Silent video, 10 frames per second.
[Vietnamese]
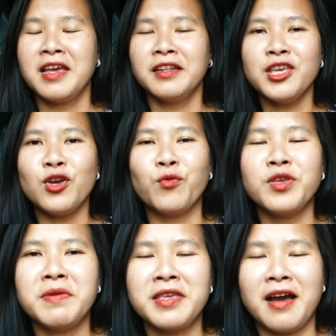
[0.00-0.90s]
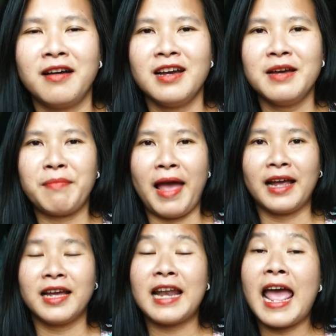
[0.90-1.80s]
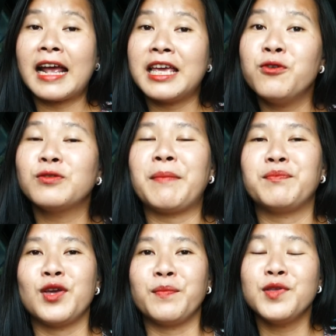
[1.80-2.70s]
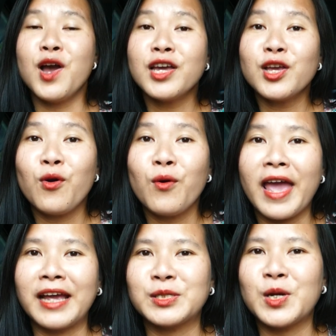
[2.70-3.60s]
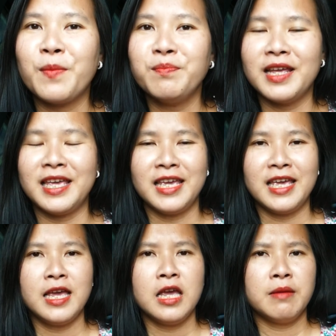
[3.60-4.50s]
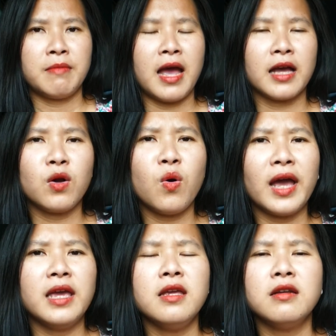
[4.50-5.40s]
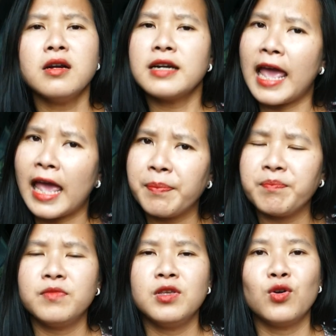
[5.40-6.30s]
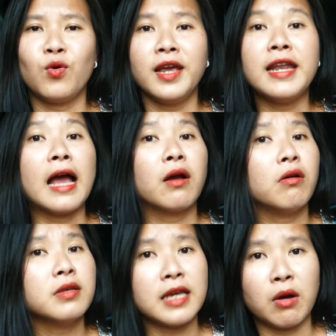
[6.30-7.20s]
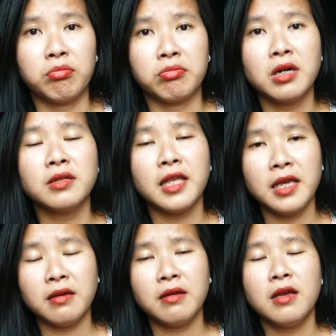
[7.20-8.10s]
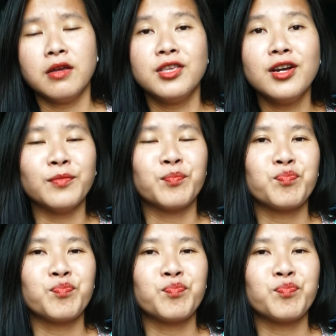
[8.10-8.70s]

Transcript: thí dụ như bây giờ á bạn đang yêu thầm chậm nhớ cái cô hàng xóm đi mà cô ấy rất đẹp nhưng cô ấy đã có chồng rất tiếc nhưng